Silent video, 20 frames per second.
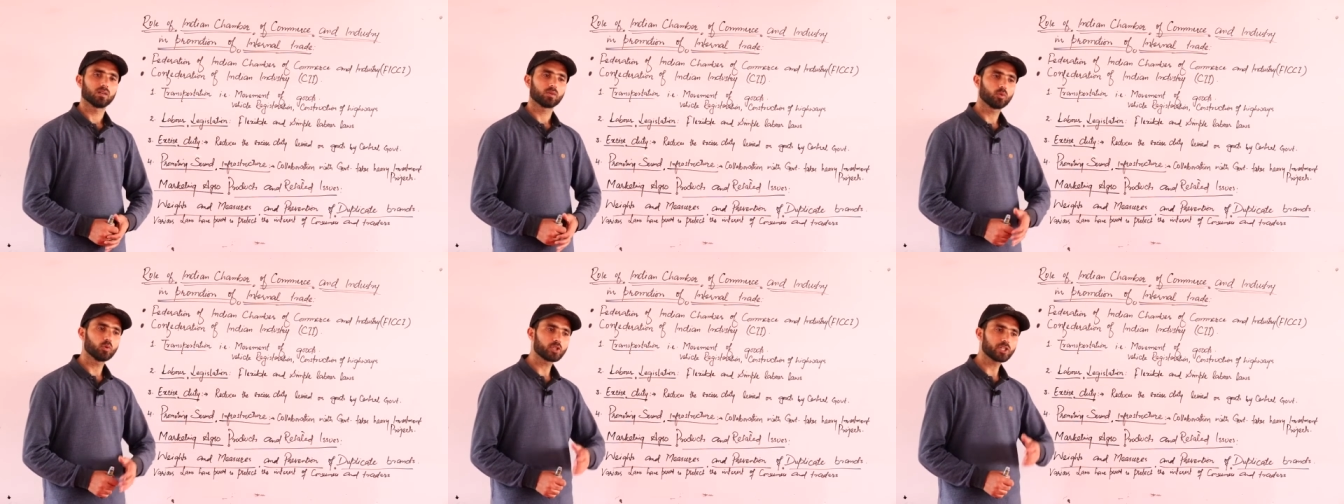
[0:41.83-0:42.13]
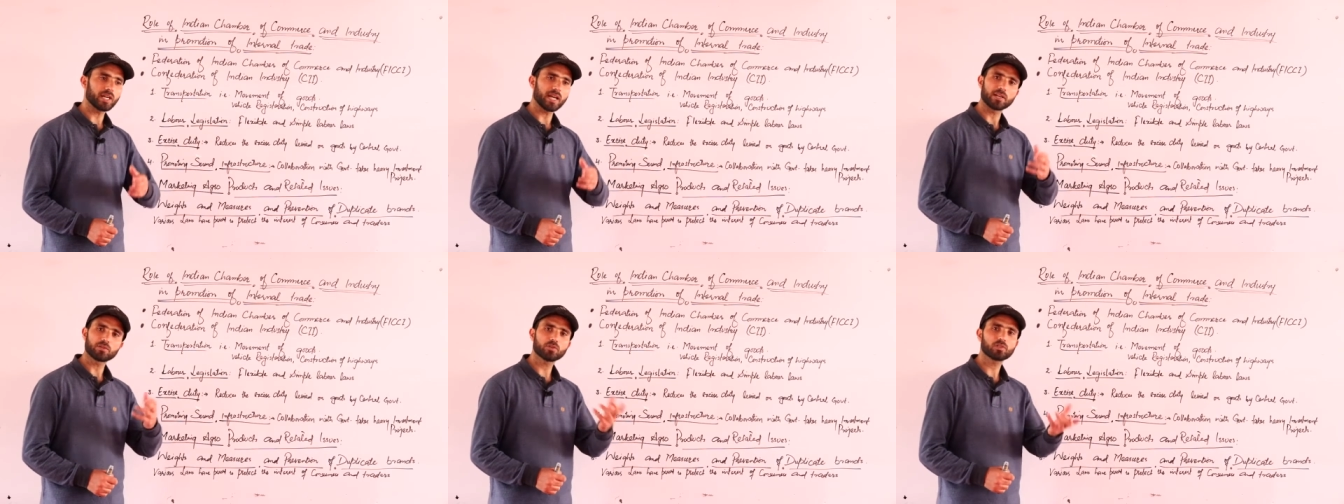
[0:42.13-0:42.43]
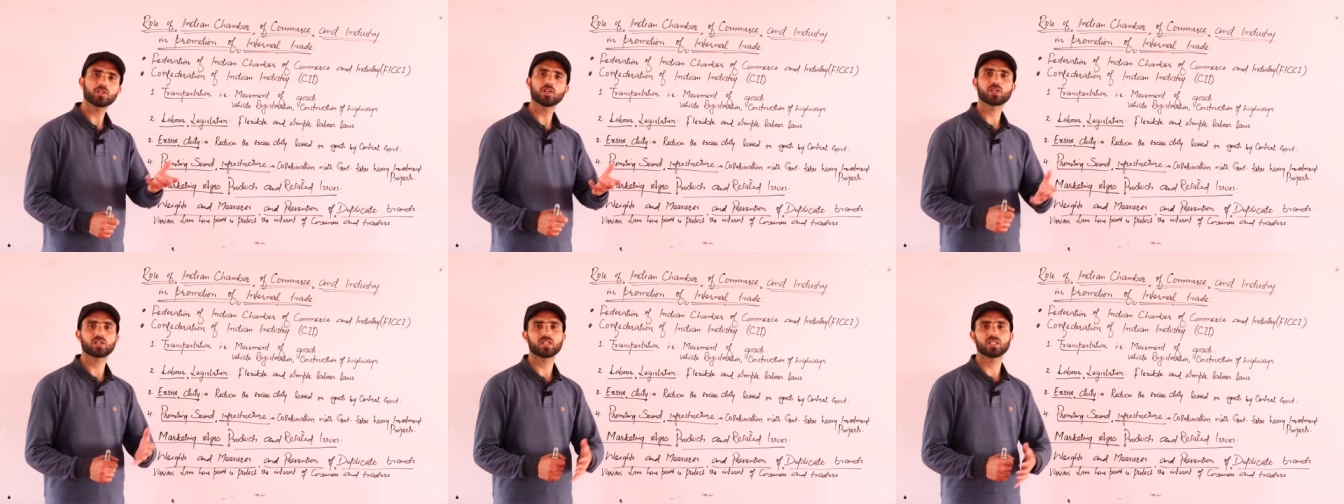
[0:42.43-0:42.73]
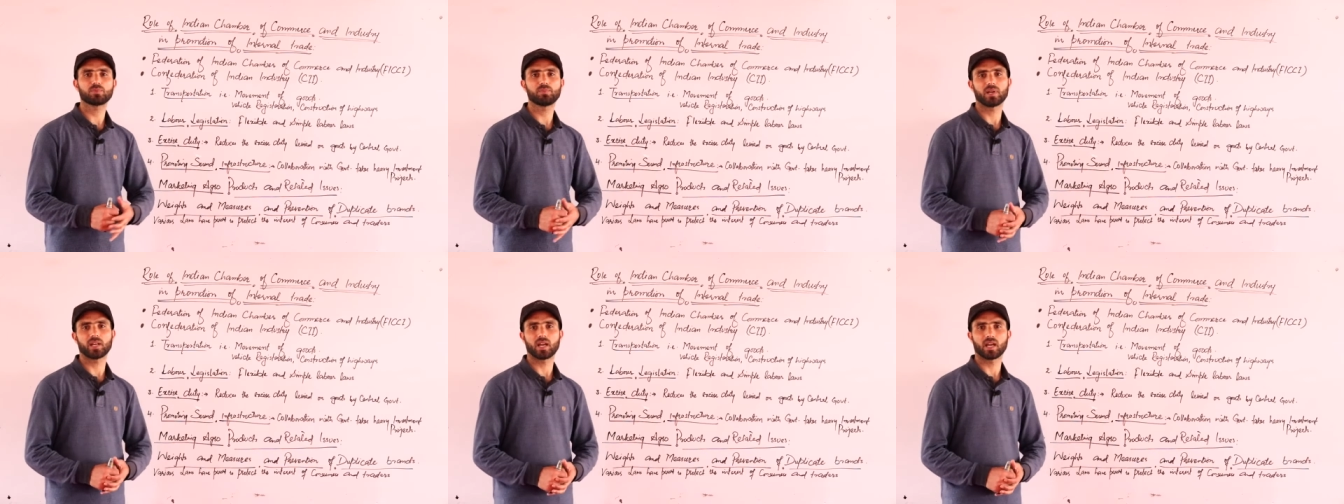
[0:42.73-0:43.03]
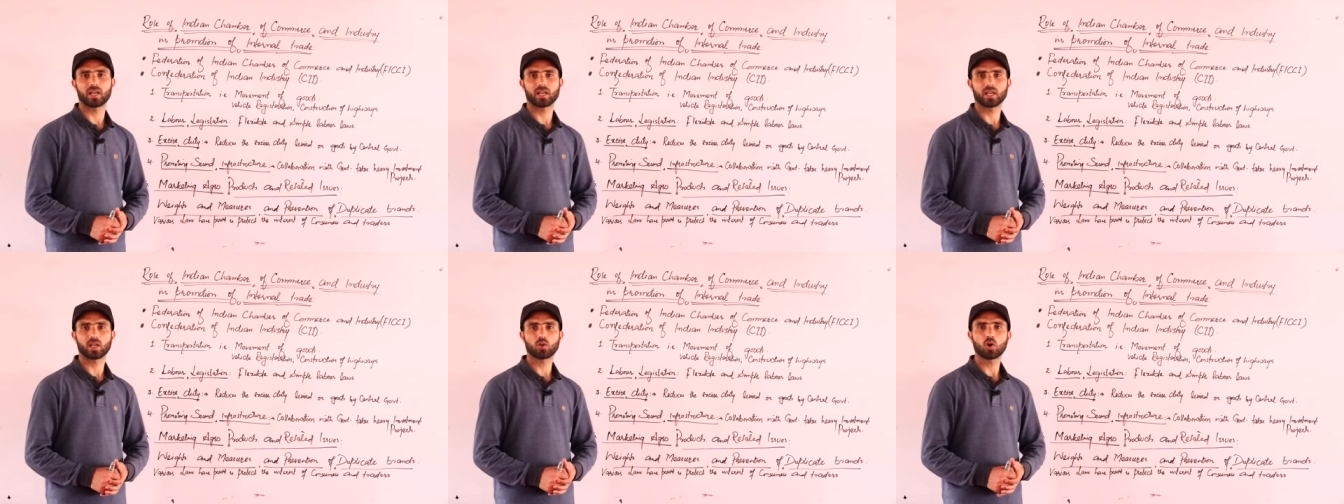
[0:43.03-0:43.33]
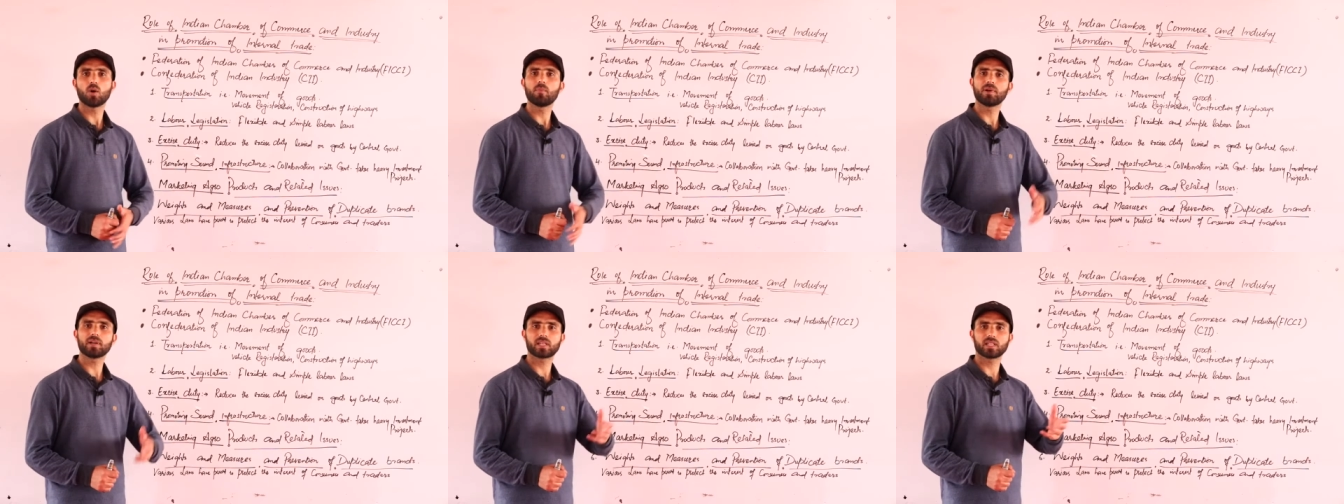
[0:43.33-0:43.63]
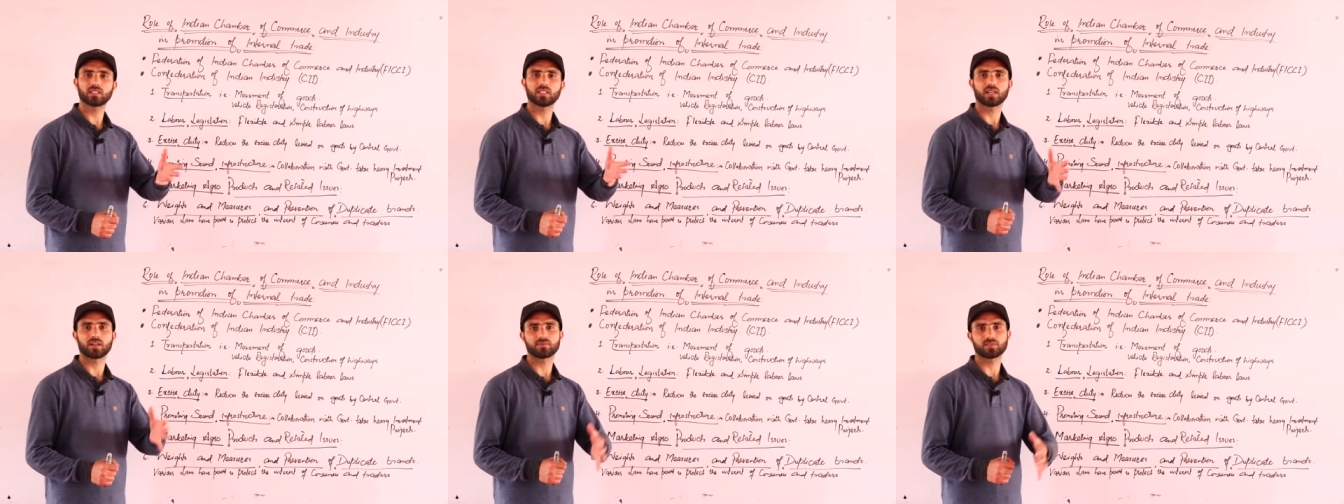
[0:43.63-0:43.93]
कुछ एसोसिएशन बनाए गए गवर्नमेंट
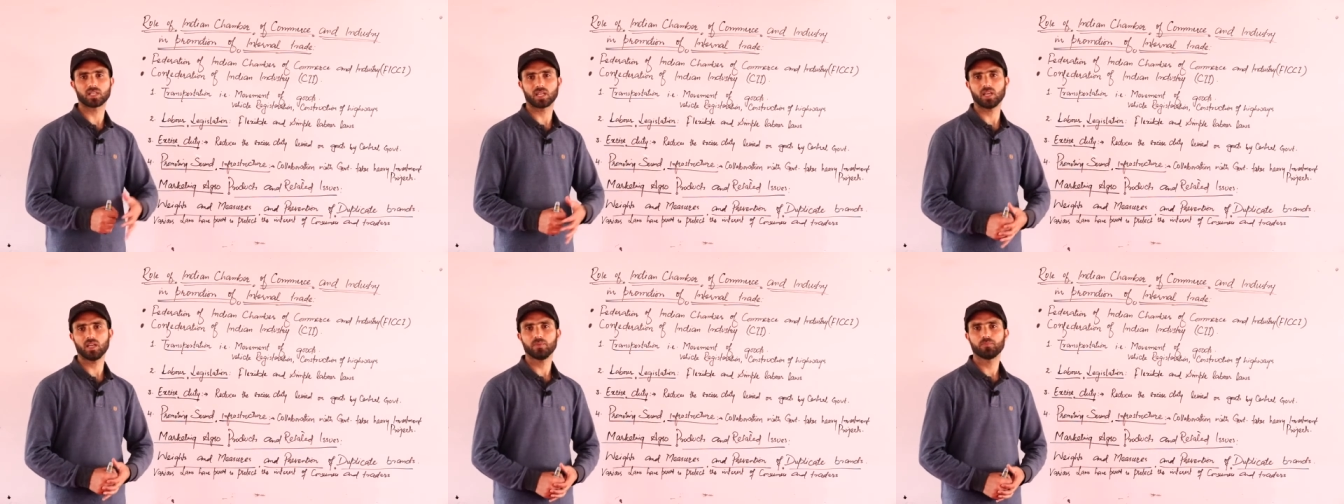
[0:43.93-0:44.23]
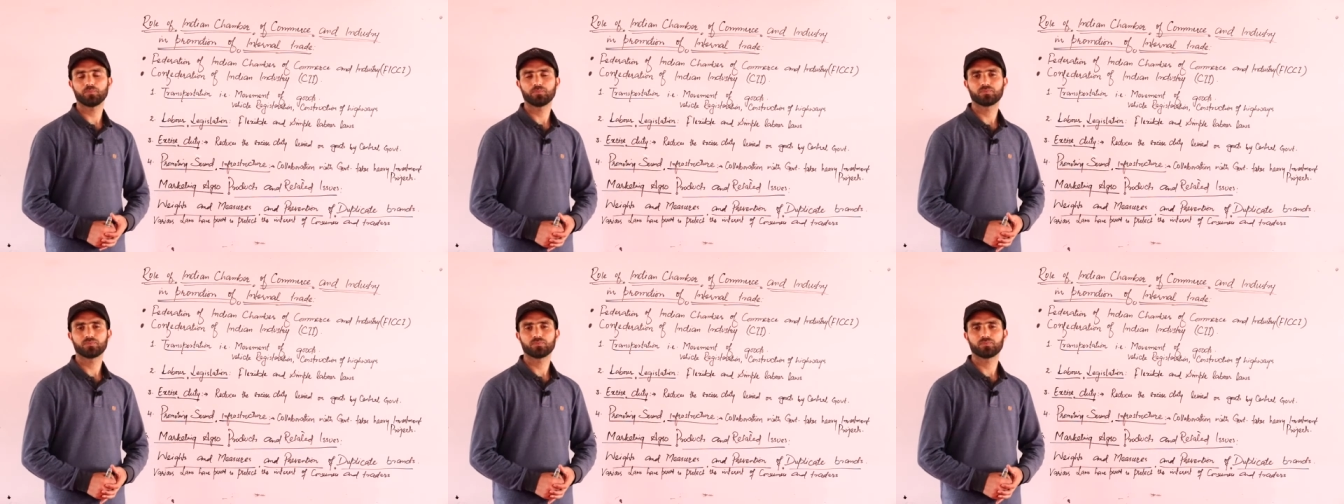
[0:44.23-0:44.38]
की तरफ से